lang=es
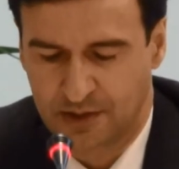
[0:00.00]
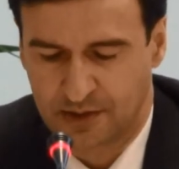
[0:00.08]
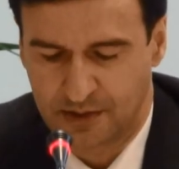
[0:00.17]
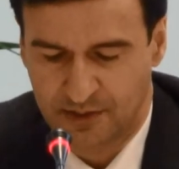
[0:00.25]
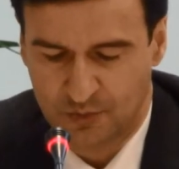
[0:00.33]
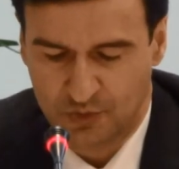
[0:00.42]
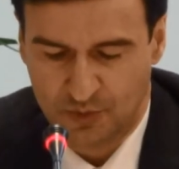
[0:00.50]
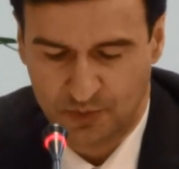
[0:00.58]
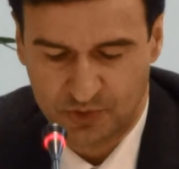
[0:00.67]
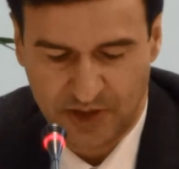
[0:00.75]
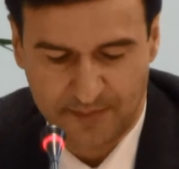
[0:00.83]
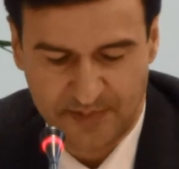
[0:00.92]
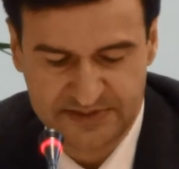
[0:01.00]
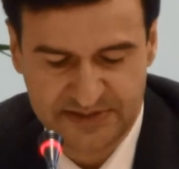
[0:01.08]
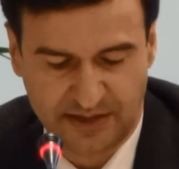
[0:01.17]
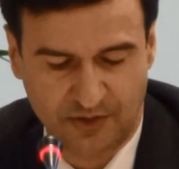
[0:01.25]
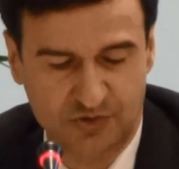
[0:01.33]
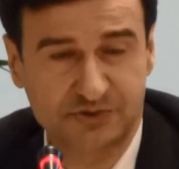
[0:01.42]
quizá uno podría
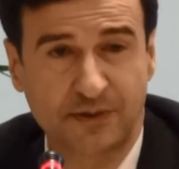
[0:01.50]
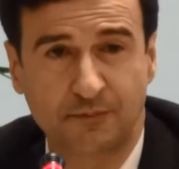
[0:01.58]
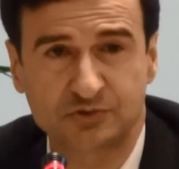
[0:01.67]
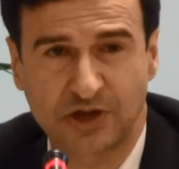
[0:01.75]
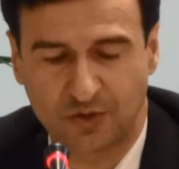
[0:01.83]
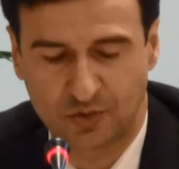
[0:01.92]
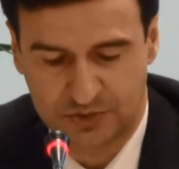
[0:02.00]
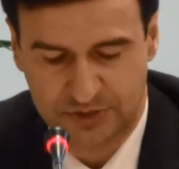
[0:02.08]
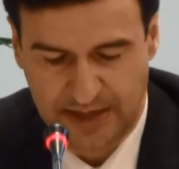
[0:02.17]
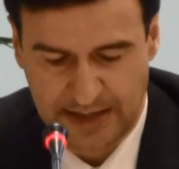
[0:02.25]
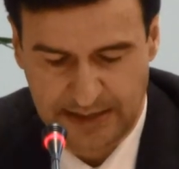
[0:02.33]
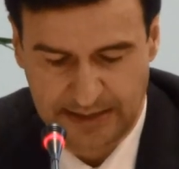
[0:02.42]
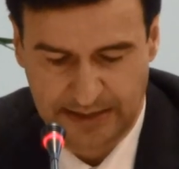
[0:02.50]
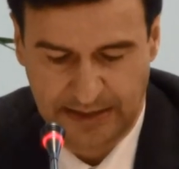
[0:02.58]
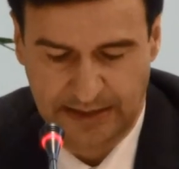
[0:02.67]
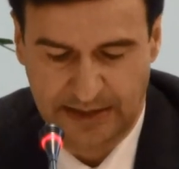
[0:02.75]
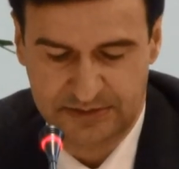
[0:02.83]
pensar que nos íbamos a encontrar eh,